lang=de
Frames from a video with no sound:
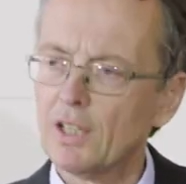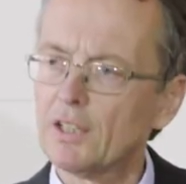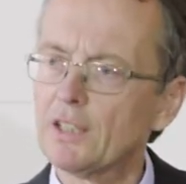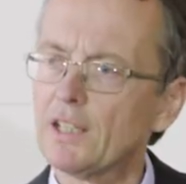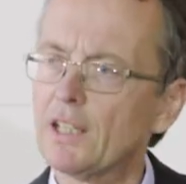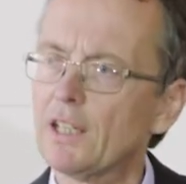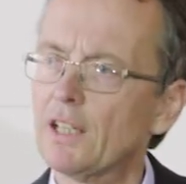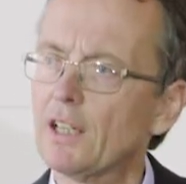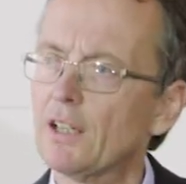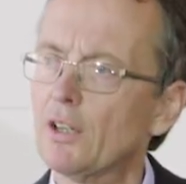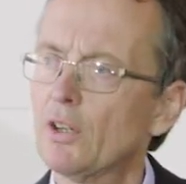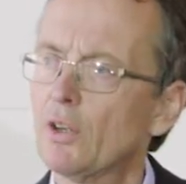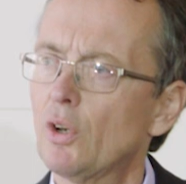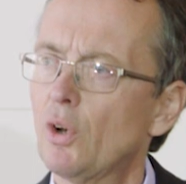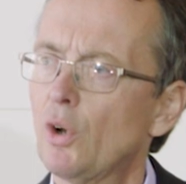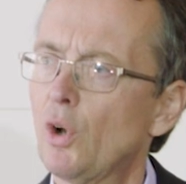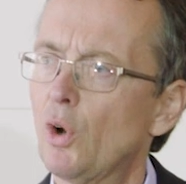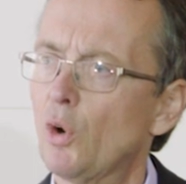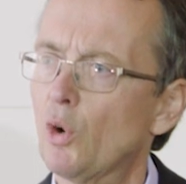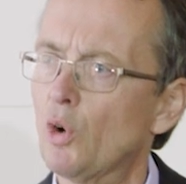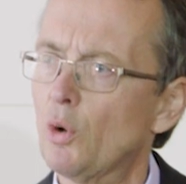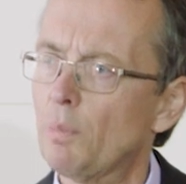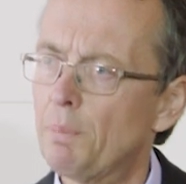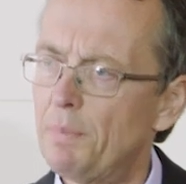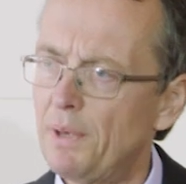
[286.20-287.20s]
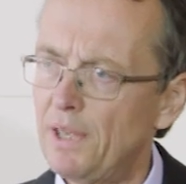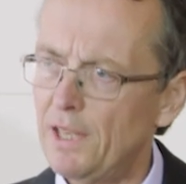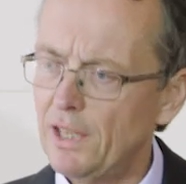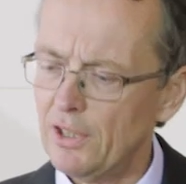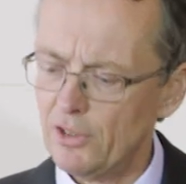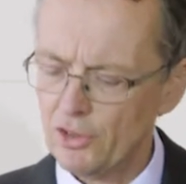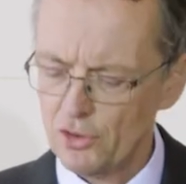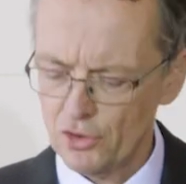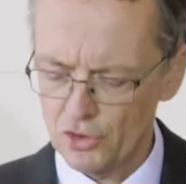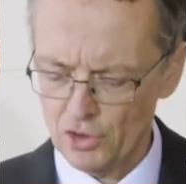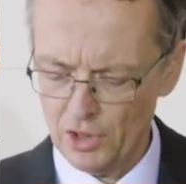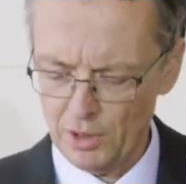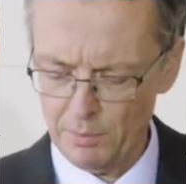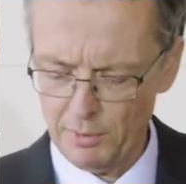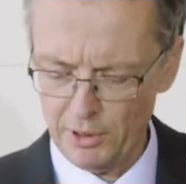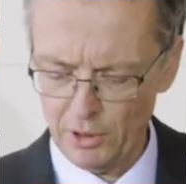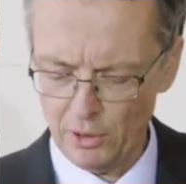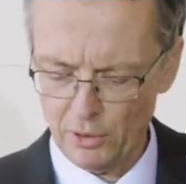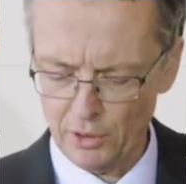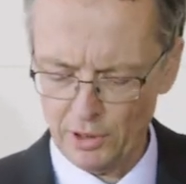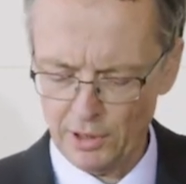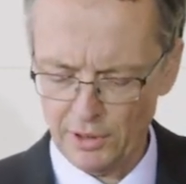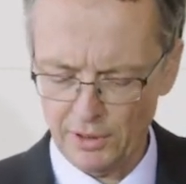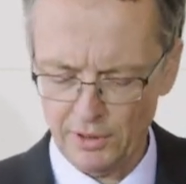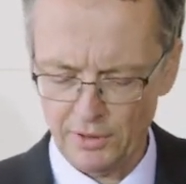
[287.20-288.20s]
der Europäischen
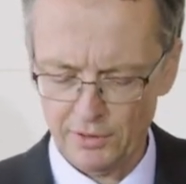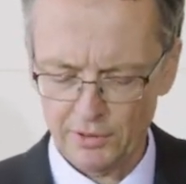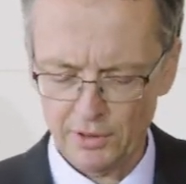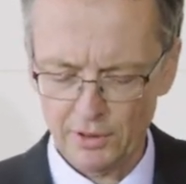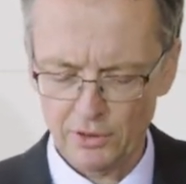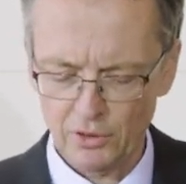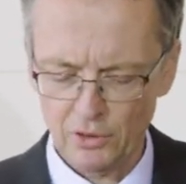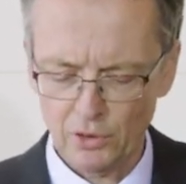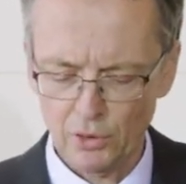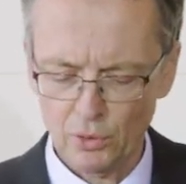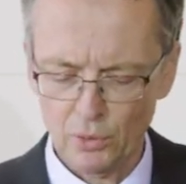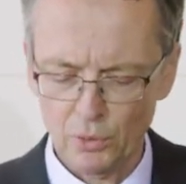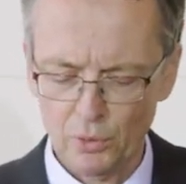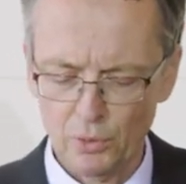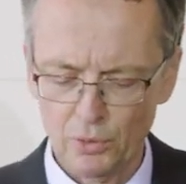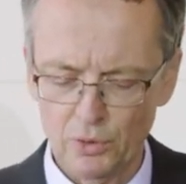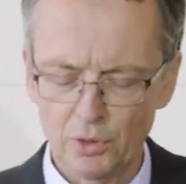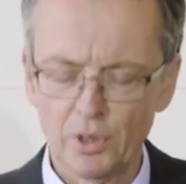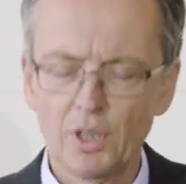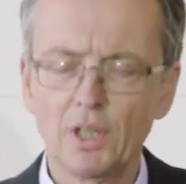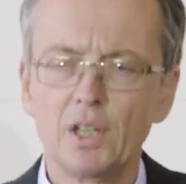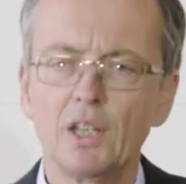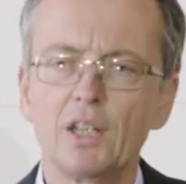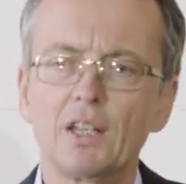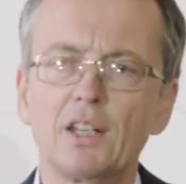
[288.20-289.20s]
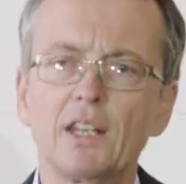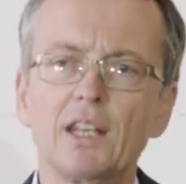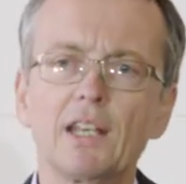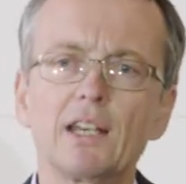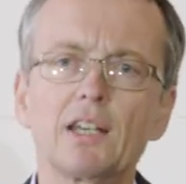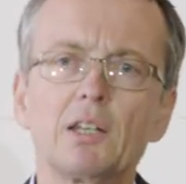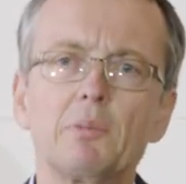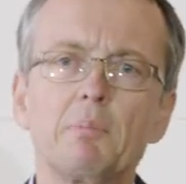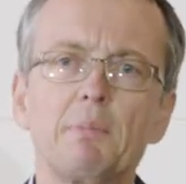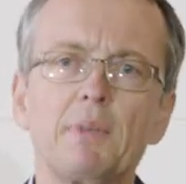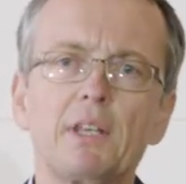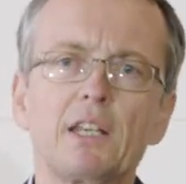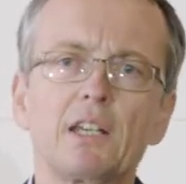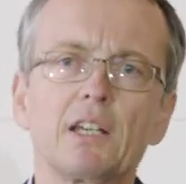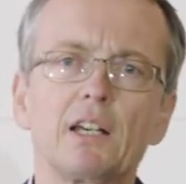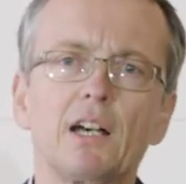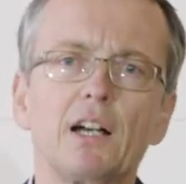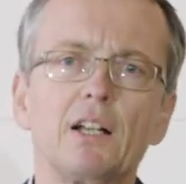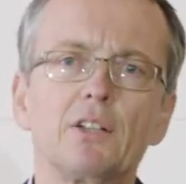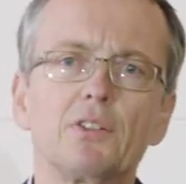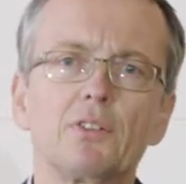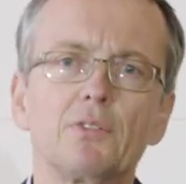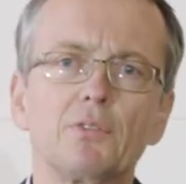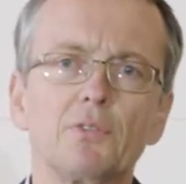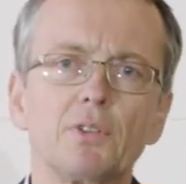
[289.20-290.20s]
Chemieorganisation, deren mehr
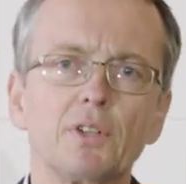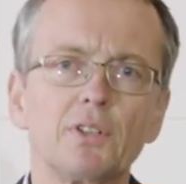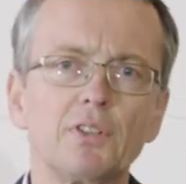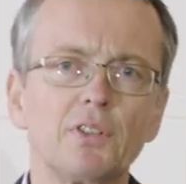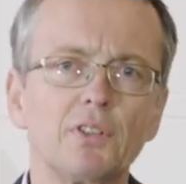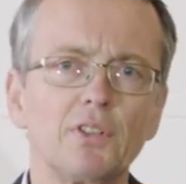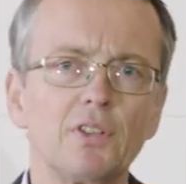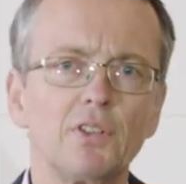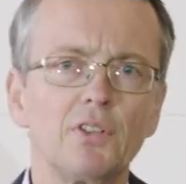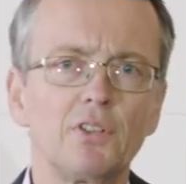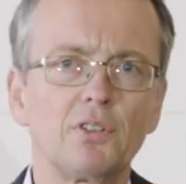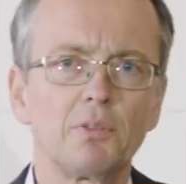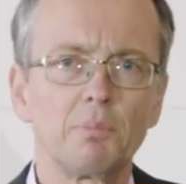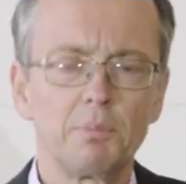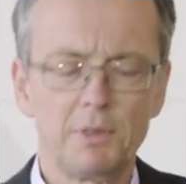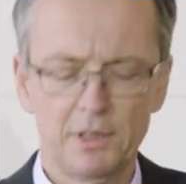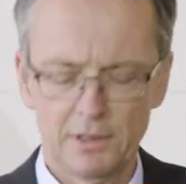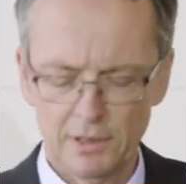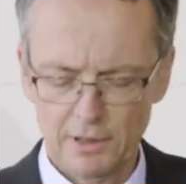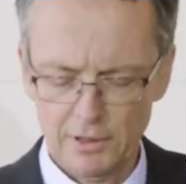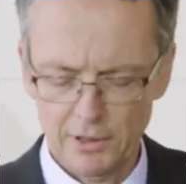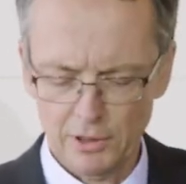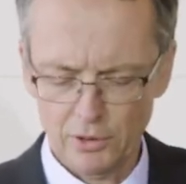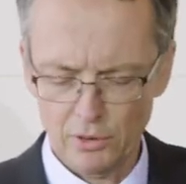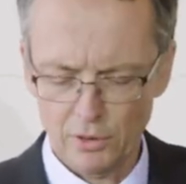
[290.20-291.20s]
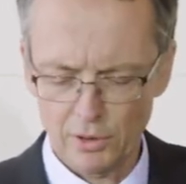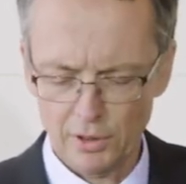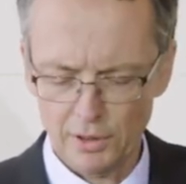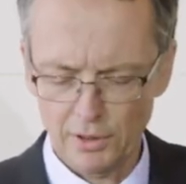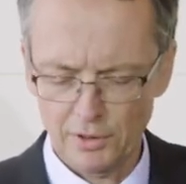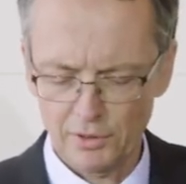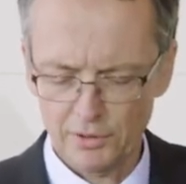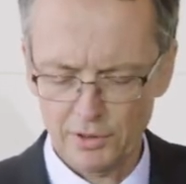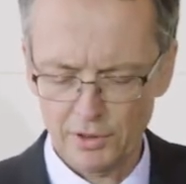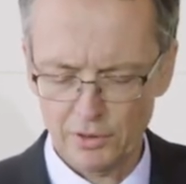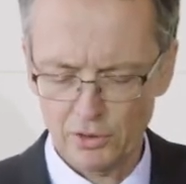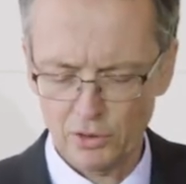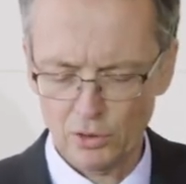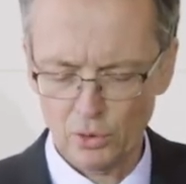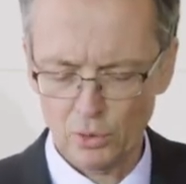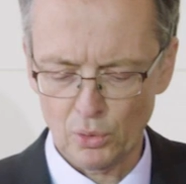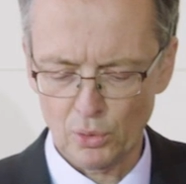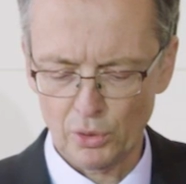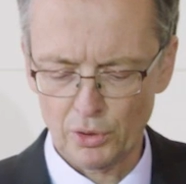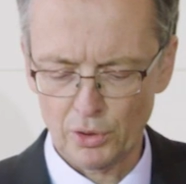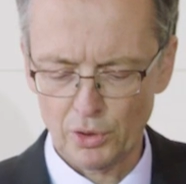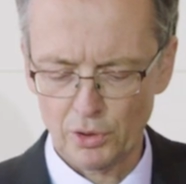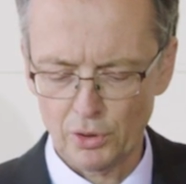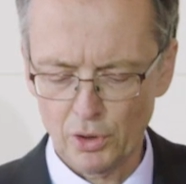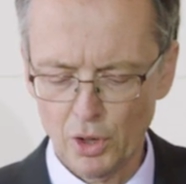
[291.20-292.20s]
als 40
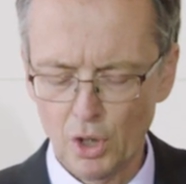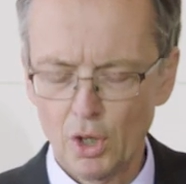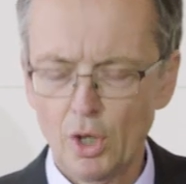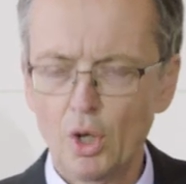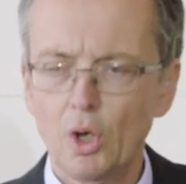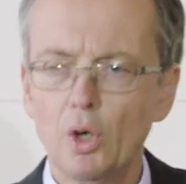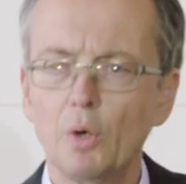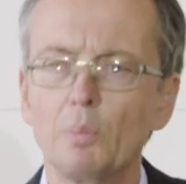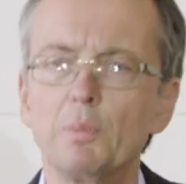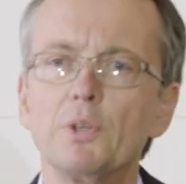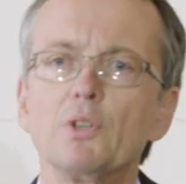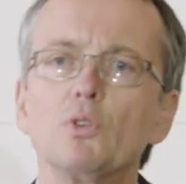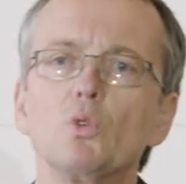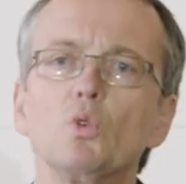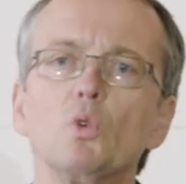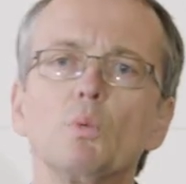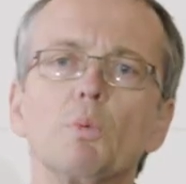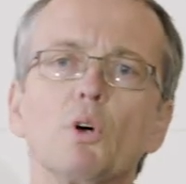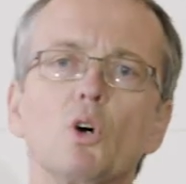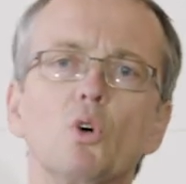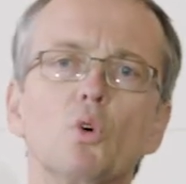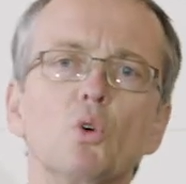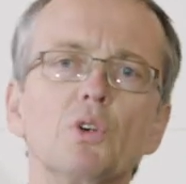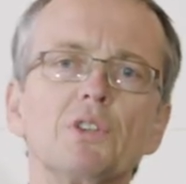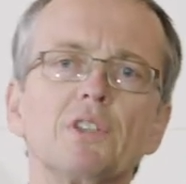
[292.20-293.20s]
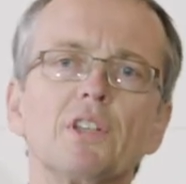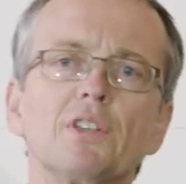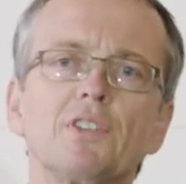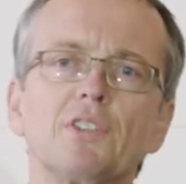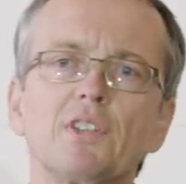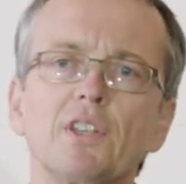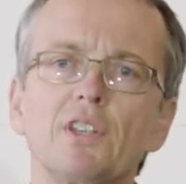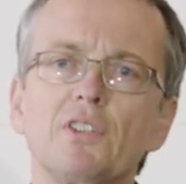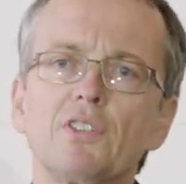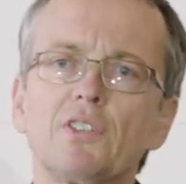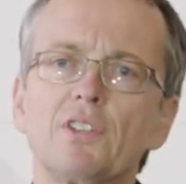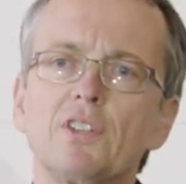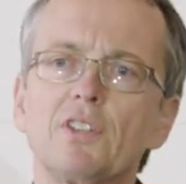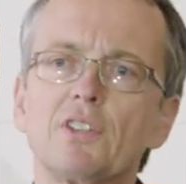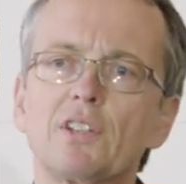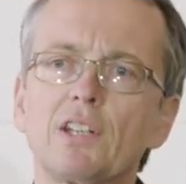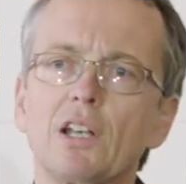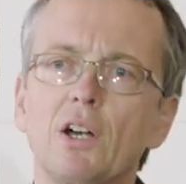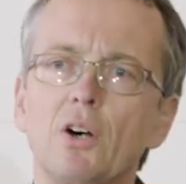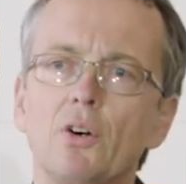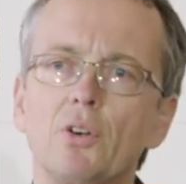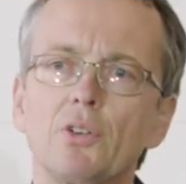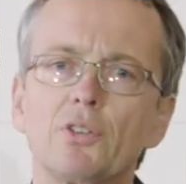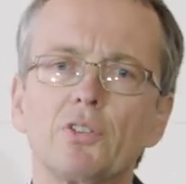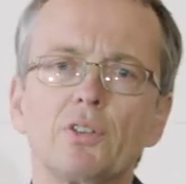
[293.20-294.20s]
Mitgliedorganisationen mit über
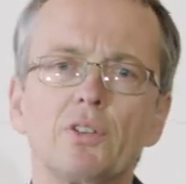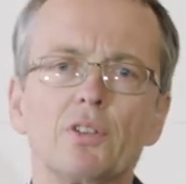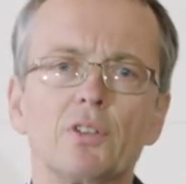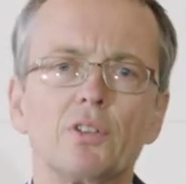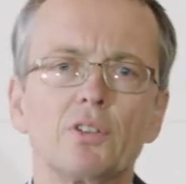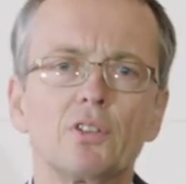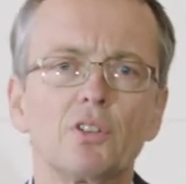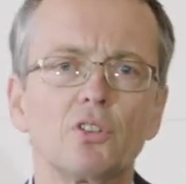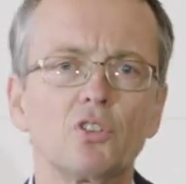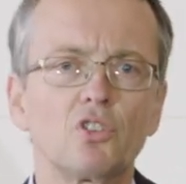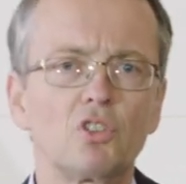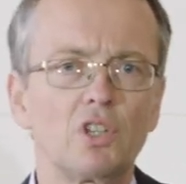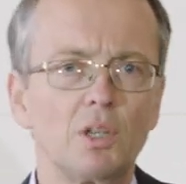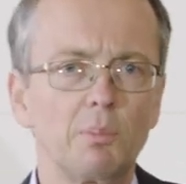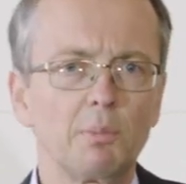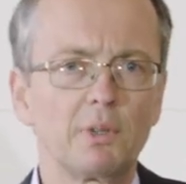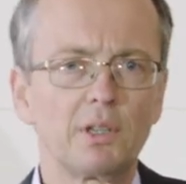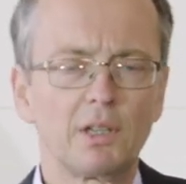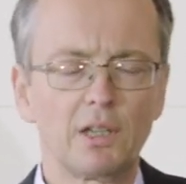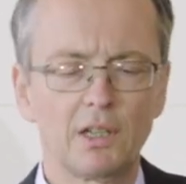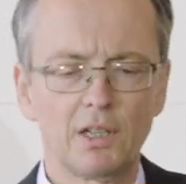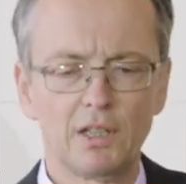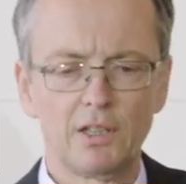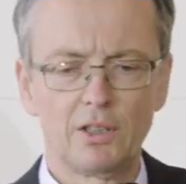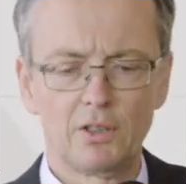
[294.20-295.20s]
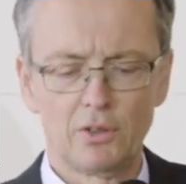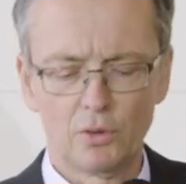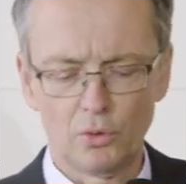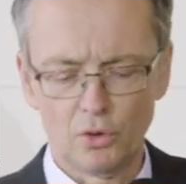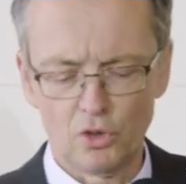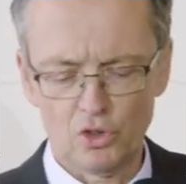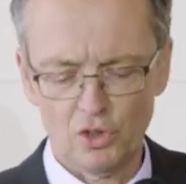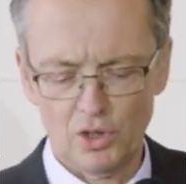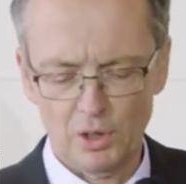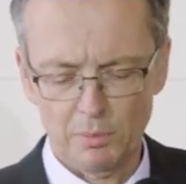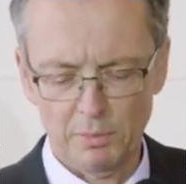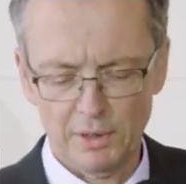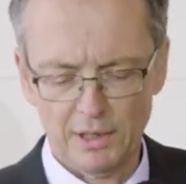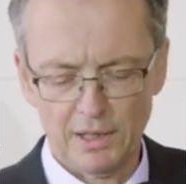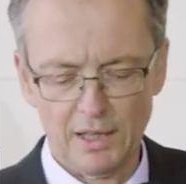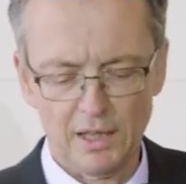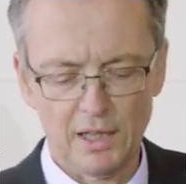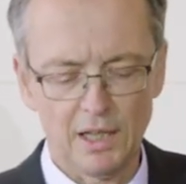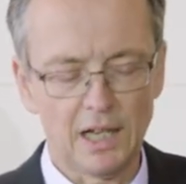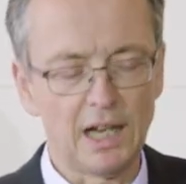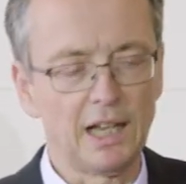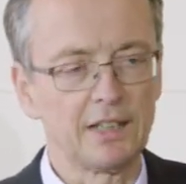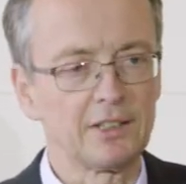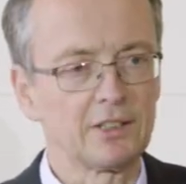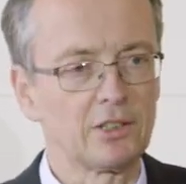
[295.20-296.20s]
160.000 Chemikerinnen und
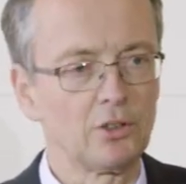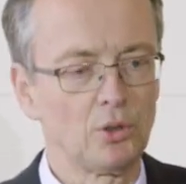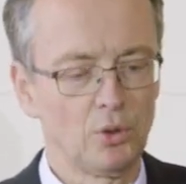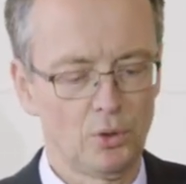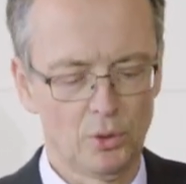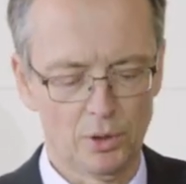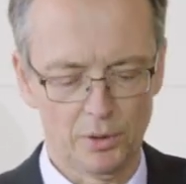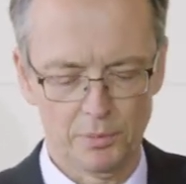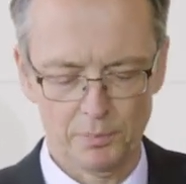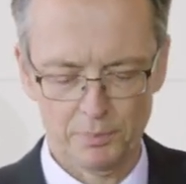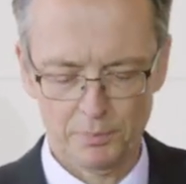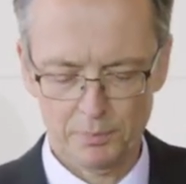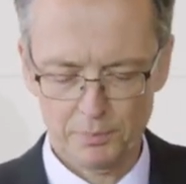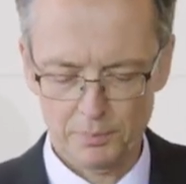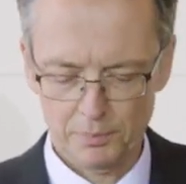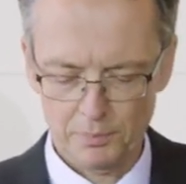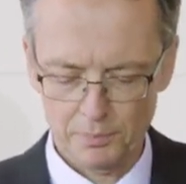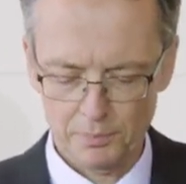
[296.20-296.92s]
Chemiker angehören.